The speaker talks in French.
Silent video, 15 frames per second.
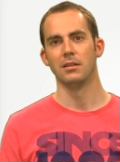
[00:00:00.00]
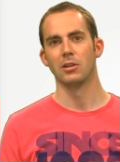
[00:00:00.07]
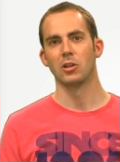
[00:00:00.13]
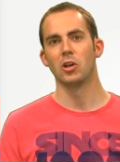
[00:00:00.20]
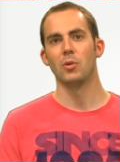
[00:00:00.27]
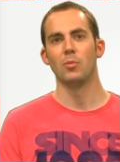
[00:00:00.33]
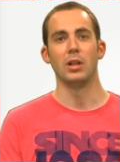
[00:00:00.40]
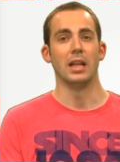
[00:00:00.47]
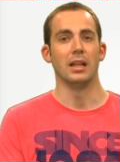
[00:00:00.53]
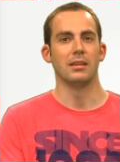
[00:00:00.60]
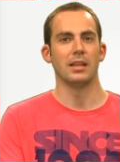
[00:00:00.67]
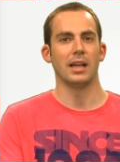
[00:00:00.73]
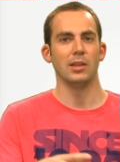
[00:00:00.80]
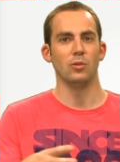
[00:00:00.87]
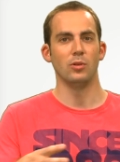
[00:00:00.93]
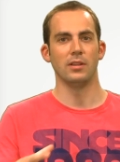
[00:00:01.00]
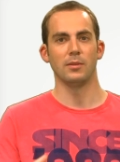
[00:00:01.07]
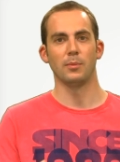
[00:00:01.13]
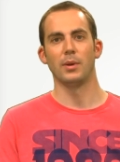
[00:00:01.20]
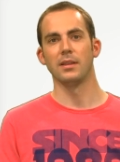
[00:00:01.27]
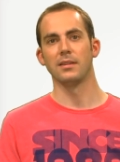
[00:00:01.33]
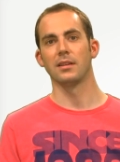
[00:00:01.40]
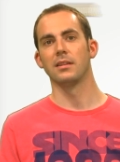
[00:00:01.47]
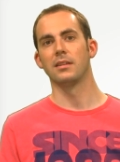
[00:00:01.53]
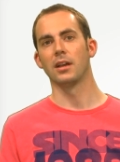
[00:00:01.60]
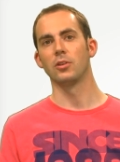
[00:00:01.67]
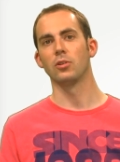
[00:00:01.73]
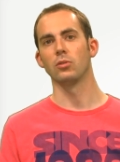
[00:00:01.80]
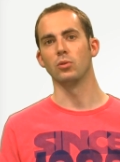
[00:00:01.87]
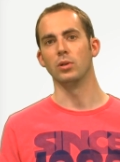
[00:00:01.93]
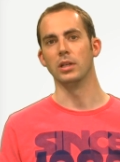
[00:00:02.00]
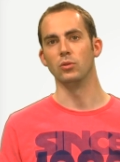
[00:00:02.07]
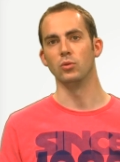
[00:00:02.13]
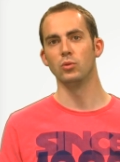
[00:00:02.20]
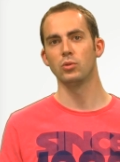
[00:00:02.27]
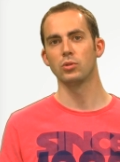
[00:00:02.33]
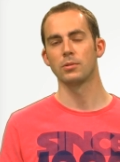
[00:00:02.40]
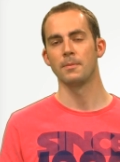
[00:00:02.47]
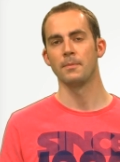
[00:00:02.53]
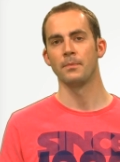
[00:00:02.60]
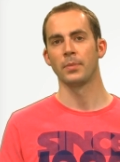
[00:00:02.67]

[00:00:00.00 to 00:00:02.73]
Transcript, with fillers: comme la taille de l'espace intérieur de la douche,